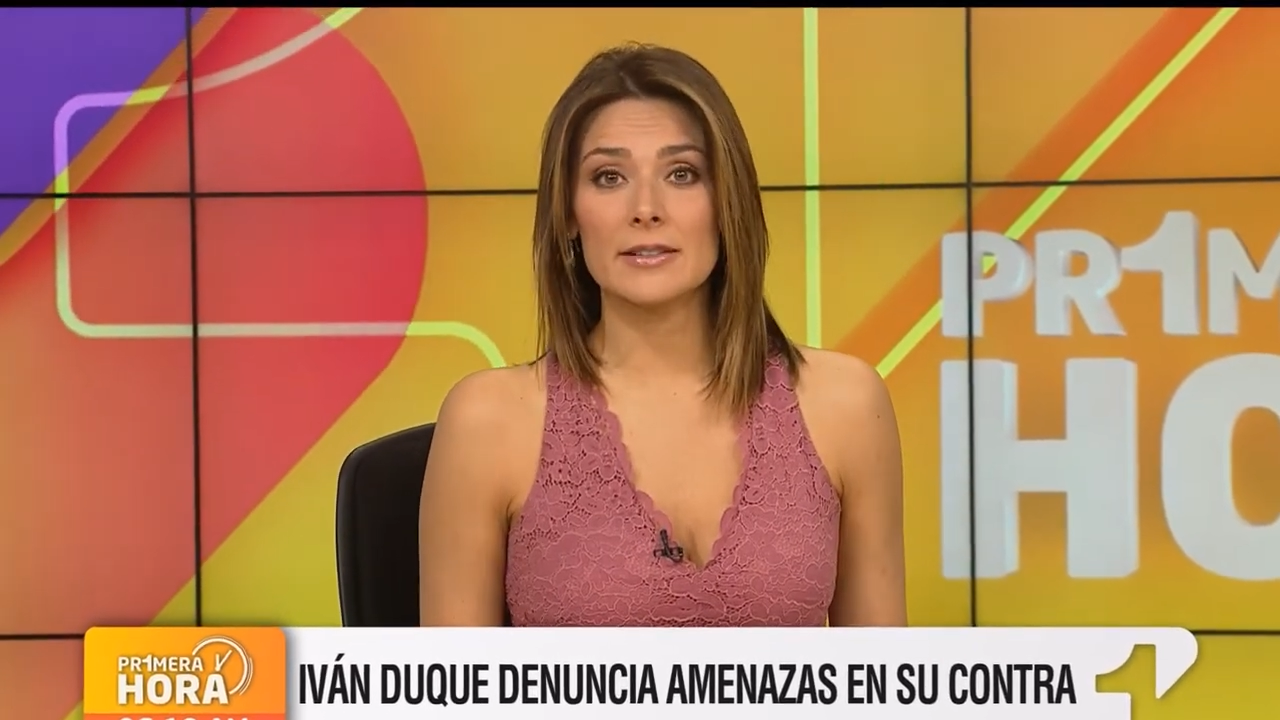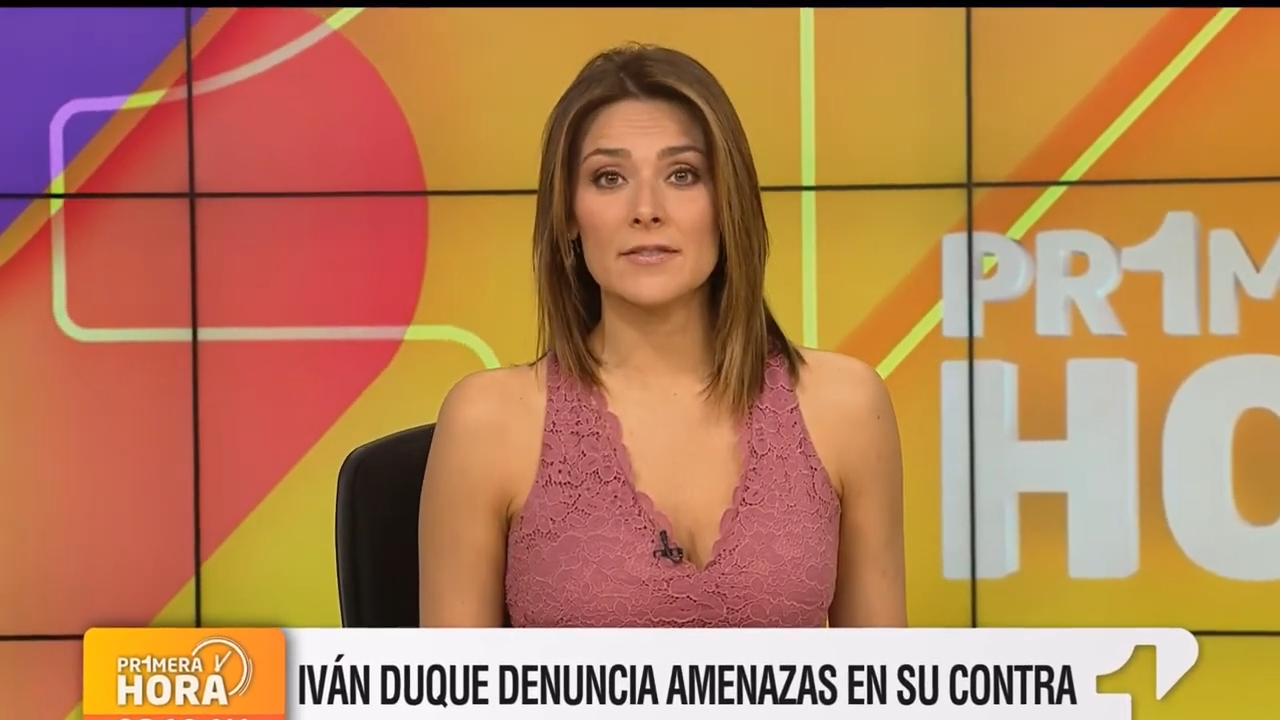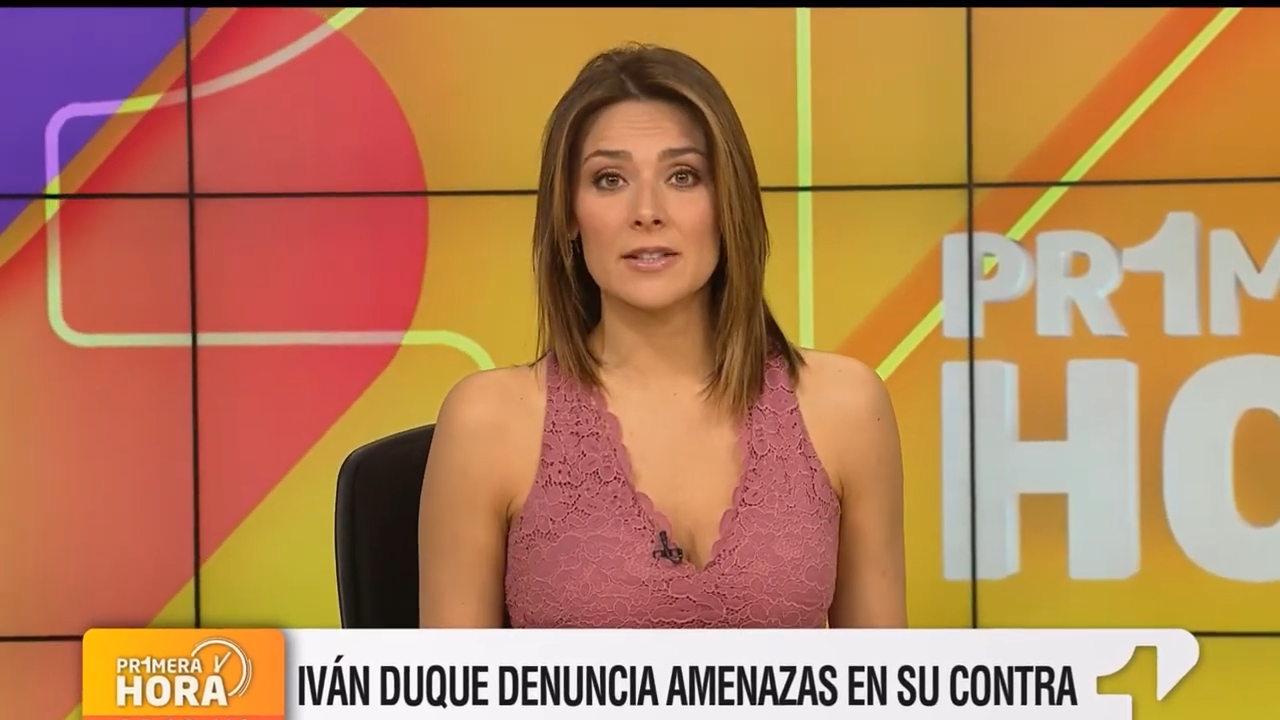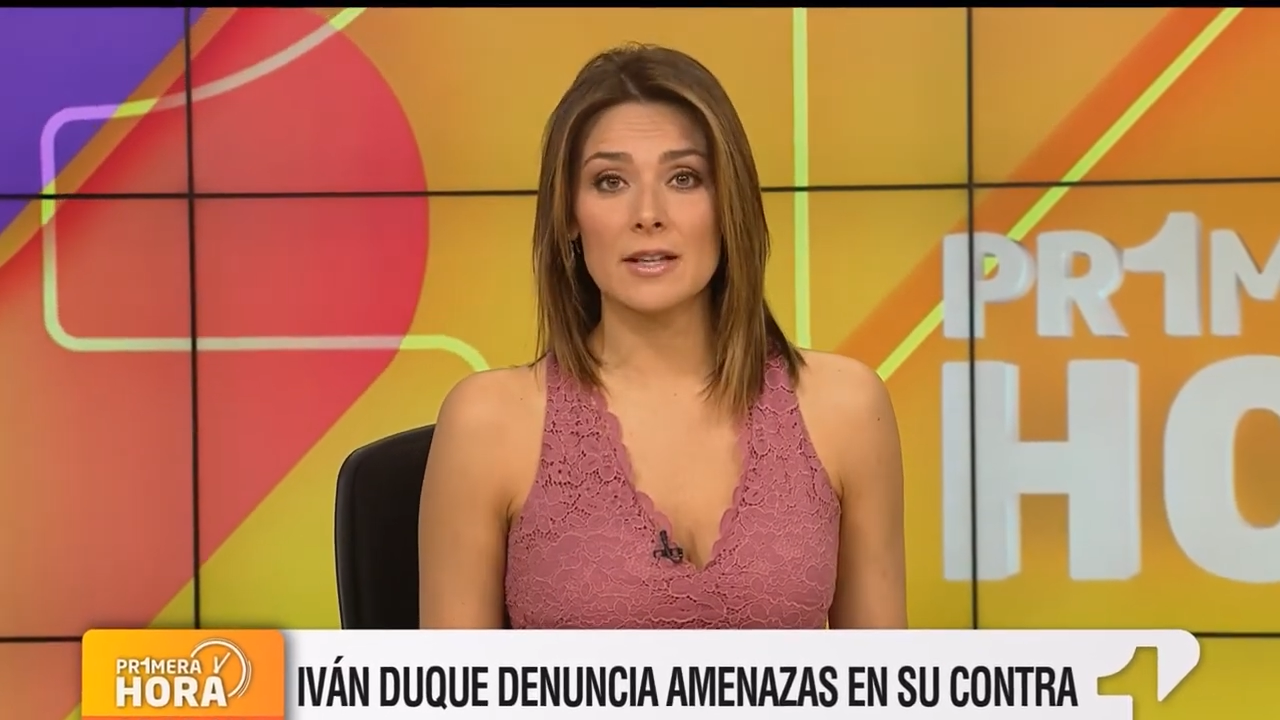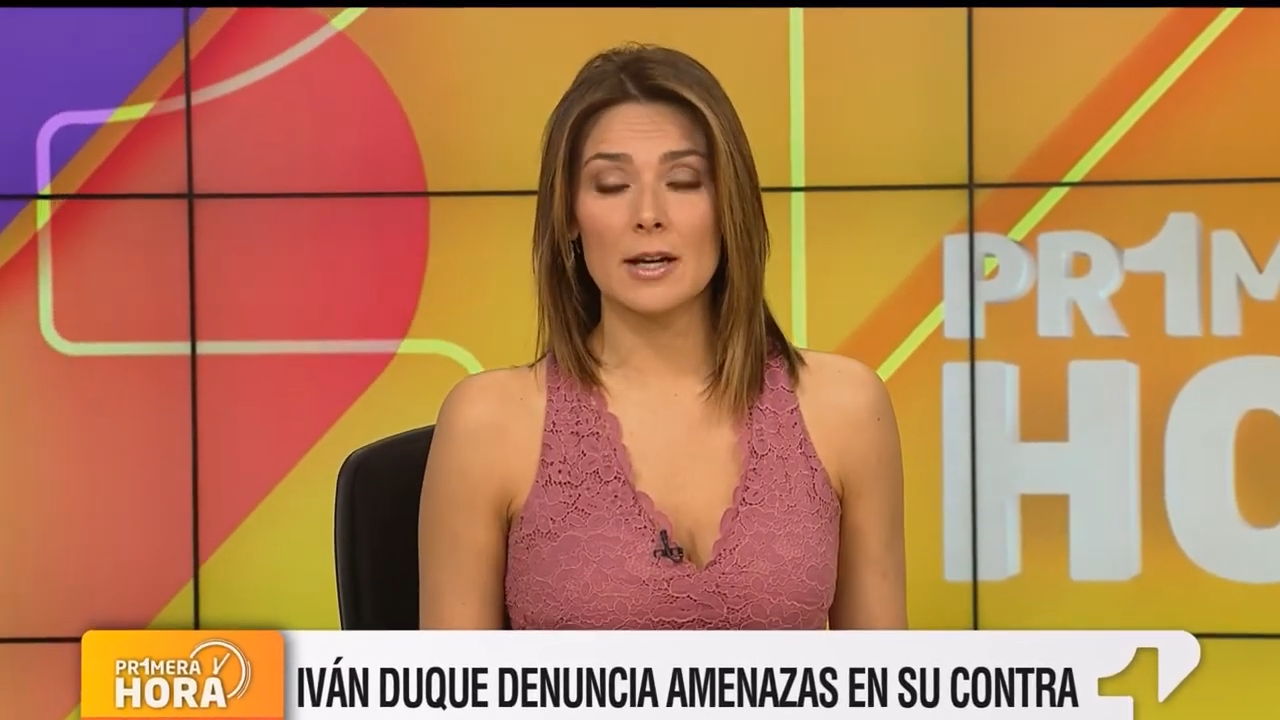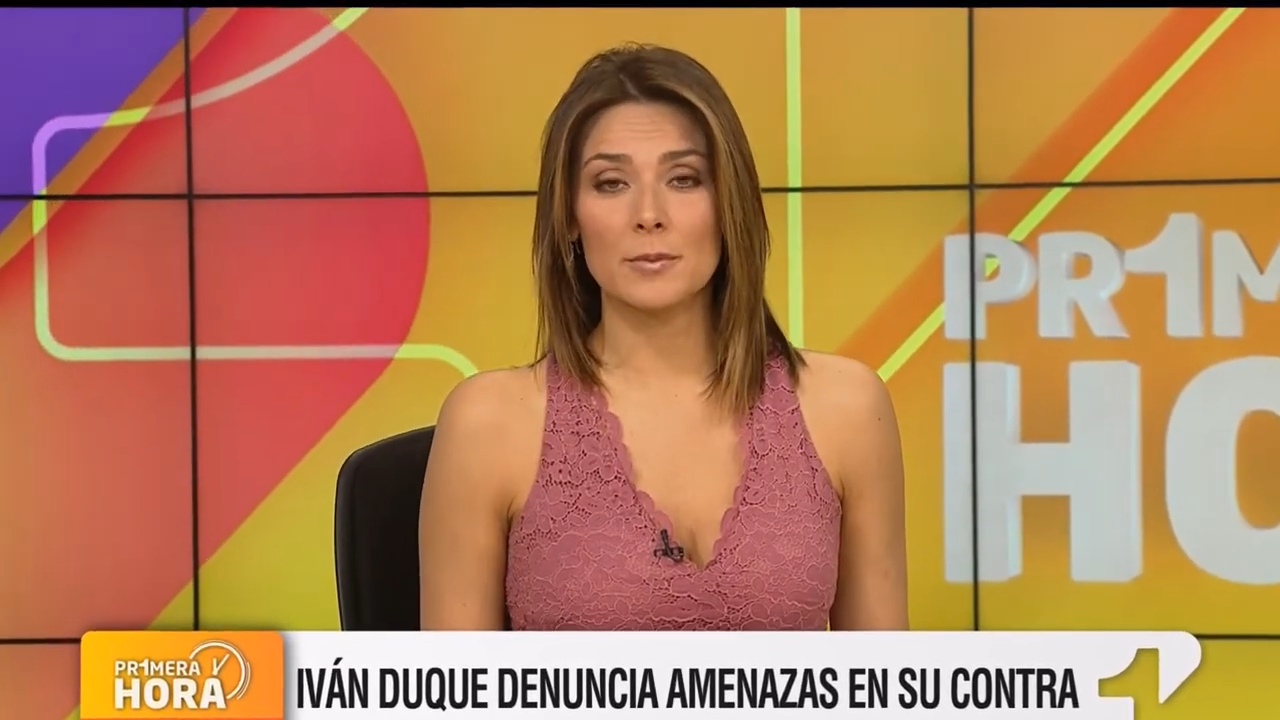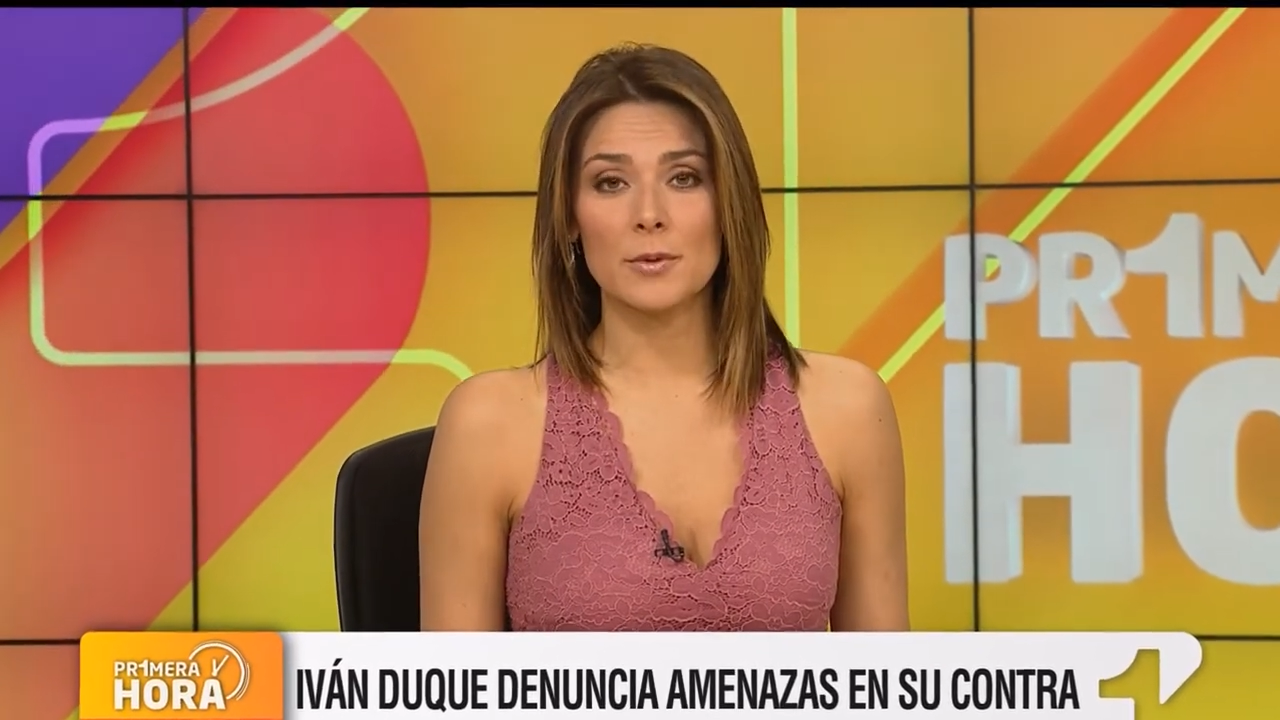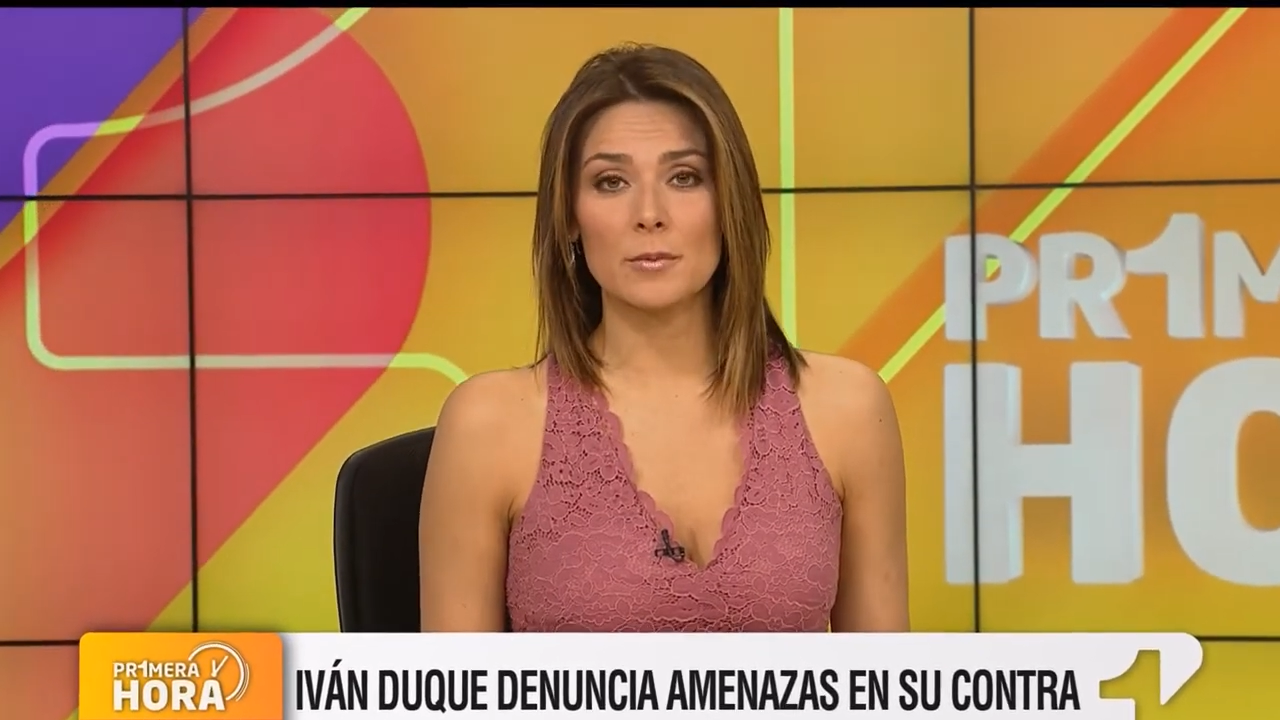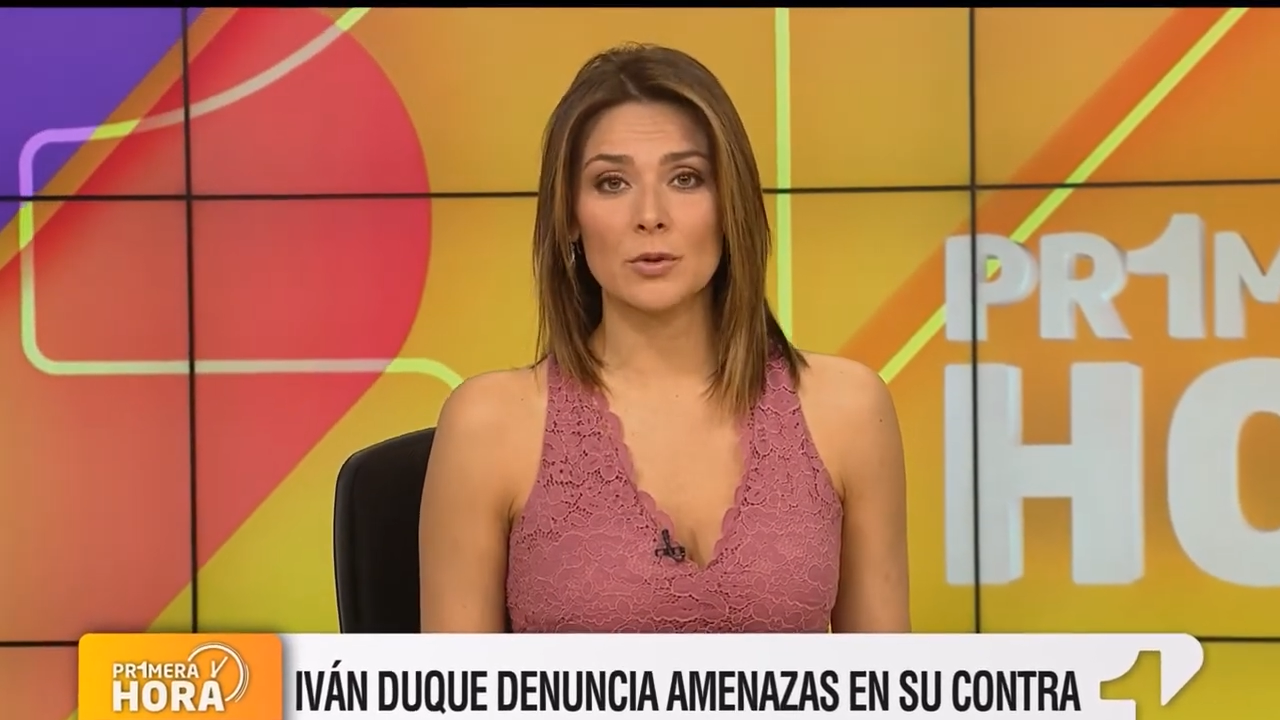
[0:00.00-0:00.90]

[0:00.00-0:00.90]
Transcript: ex fiscal Vivian